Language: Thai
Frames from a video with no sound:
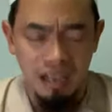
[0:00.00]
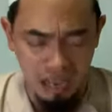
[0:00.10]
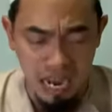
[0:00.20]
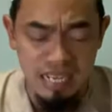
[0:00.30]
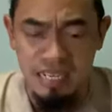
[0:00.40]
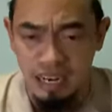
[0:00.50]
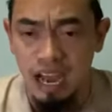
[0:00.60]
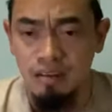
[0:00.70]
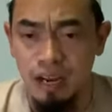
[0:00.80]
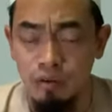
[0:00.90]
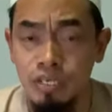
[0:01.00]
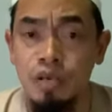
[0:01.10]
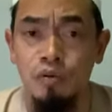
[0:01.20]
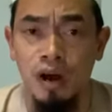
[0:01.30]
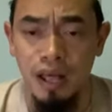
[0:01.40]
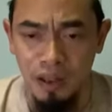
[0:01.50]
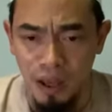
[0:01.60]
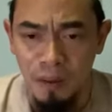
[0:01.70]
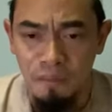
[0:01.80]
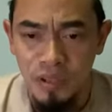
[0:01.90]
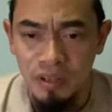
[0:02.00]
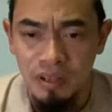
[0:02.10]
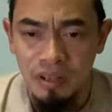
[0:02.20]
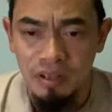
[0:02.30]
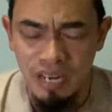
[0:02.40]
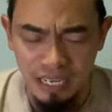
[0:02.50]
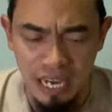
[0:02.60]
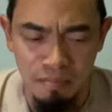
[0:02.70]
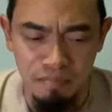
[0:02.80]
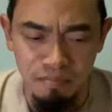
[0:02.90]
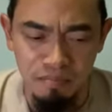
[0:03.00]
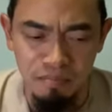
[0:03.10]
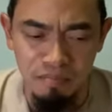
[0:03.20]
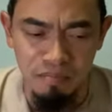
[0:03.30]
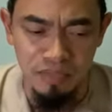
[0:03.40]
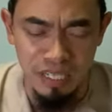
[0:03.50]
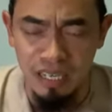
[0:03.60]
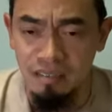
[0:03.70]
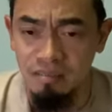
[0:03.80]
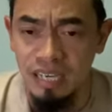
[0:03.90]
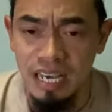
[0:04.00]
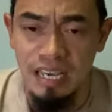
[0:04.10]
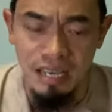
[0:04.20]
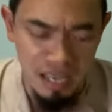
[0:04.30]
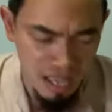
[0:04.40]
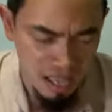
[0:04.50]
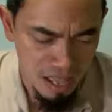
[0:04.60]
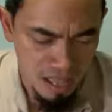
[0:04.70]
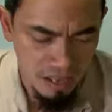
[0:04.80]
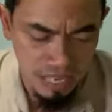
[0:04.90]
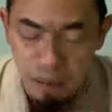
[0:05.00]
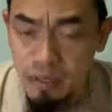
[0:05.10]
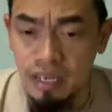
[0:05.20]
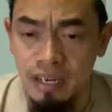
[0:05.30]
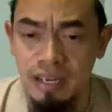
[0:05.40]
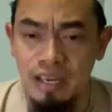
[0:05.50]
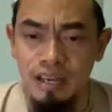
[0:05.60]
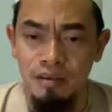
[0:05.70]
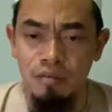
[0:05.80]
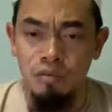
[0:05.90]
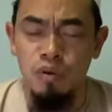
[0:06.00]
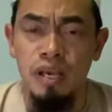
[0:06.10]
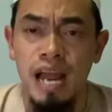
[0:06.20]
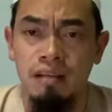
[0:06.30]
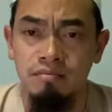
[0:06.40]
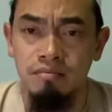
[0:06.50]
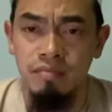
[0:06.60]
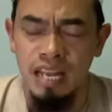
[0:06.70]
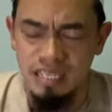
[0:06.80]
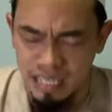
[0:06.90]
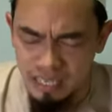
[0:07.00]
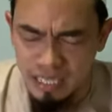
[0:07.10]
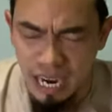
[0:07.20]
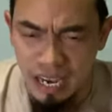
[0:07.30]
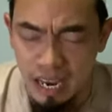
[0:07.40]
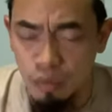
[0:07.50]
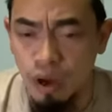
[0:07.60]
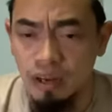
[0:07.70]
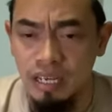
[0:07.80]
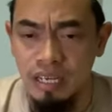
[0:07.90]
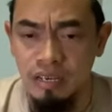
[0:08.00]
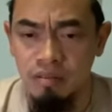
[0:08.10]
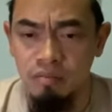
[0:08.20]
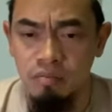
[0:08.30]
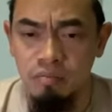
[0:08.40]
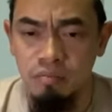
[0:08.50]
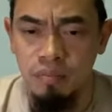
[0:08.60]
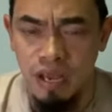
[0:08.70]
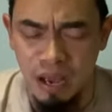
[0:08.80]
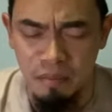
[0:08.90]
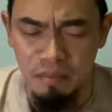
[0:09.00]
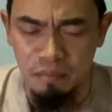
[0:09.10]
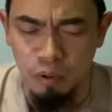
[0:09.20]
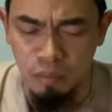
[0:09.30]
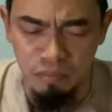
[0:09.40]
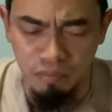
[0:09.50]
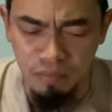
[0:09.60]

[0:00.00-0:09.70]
ใครจะรักเรายิ่งกว่าอัลลอฮ์นะครับเตือนในค่ำคืนนี้ด้วยรักและจริงใจและหวังดีนะผม